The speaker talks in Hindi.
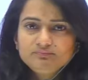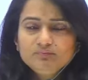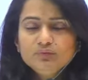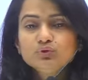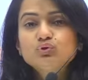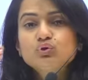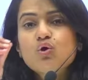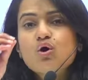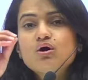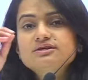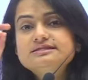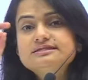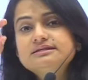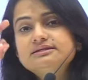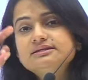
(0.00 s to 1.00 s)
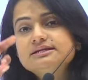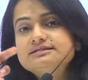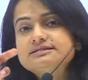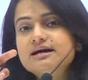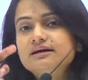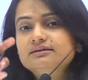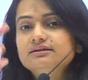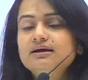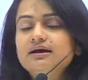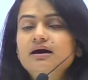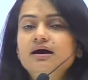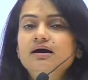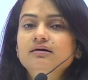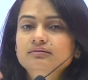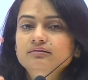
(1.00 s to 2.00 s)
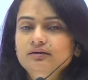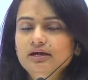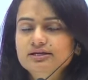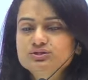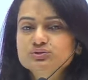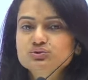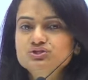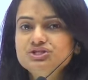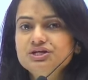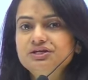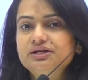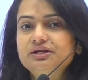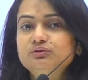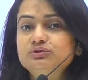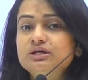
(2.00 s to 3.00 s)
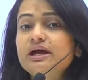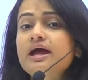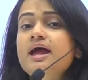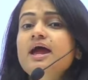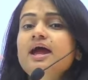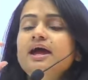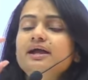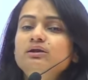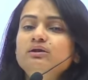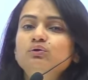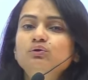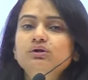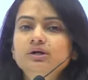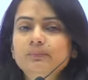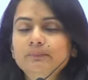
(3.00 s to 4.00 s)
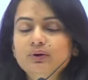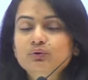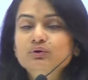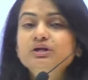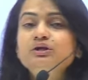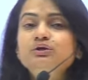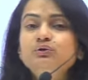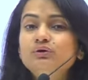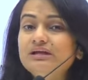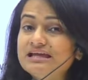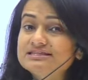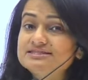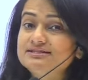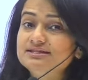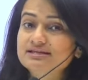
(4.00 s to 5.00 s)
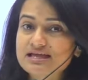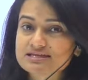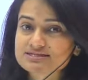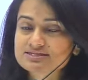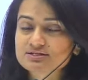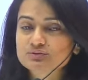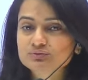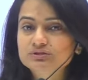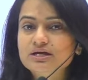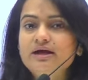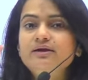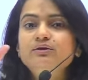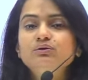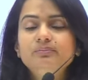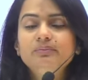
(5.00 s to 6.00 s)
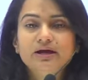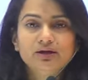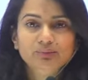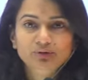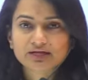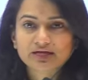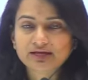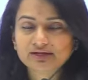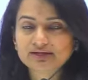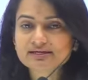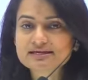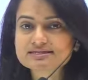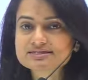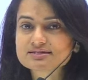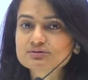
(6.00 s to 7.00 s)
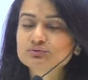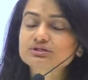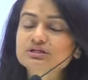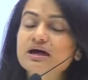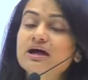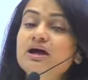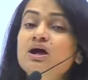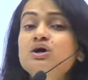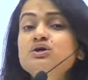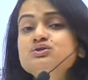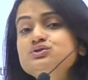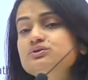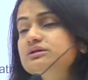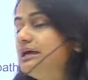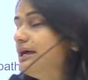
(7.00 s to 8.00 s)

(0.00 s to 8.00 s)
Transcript: तो ऑक्सीजन के साथ क्या एसोशिएटेड होता है इंडोल कंपाउंड इंडोल एसिटिक एसिड होता है इंडोल बिटायरिक एसिड होता है सो ये